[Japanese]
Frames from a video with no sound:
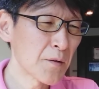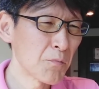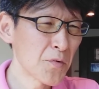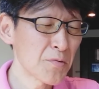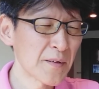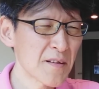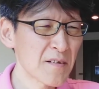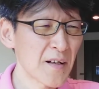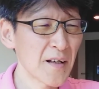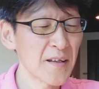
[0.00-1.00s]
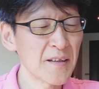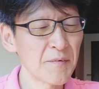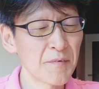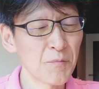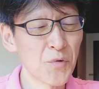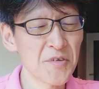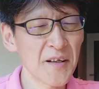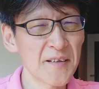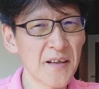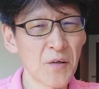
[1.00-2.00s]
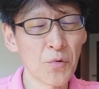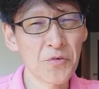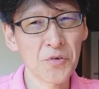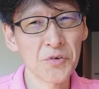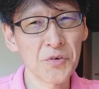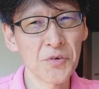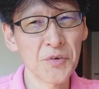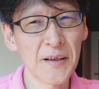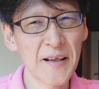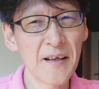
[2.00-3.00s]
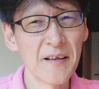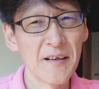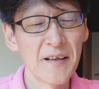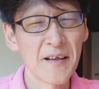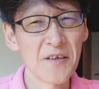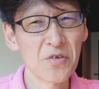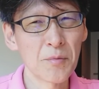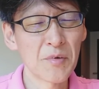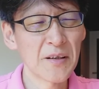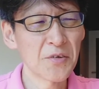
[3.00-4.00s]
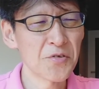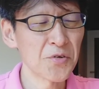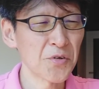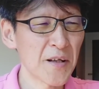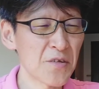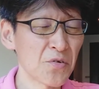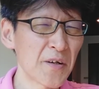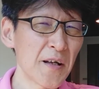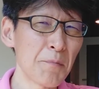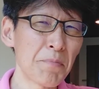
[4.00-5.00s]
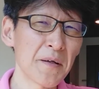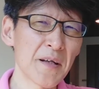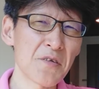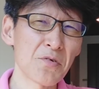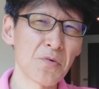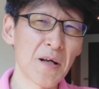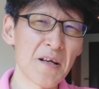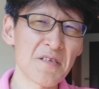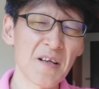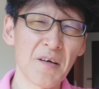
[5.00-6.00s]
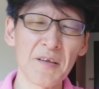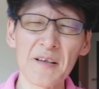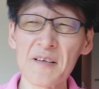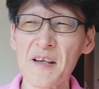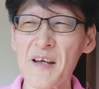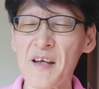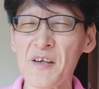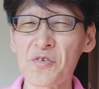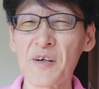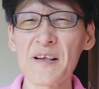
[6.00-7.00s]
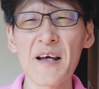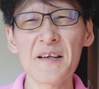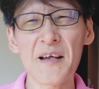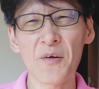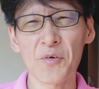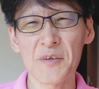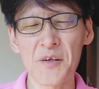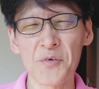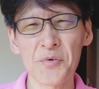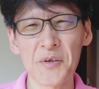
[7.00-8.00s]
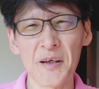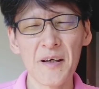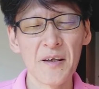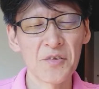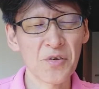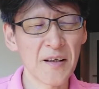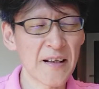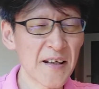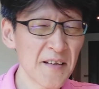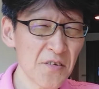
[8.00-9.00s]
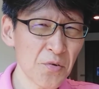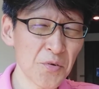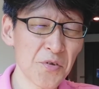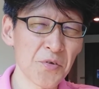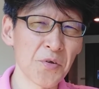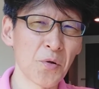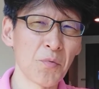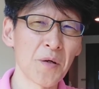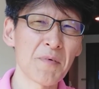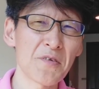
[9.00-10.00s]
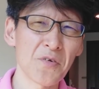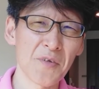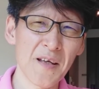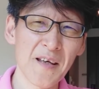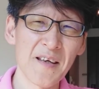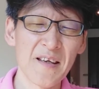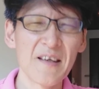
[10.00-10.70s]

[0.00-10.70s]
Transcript: もし私が申し上げたような憶測がね、そのままだとするとね、それはやっぱりね、週刊誌側だってね、そりゃないだろうっていうふうに、そりゃないでしょうっていうふうに思いますよね。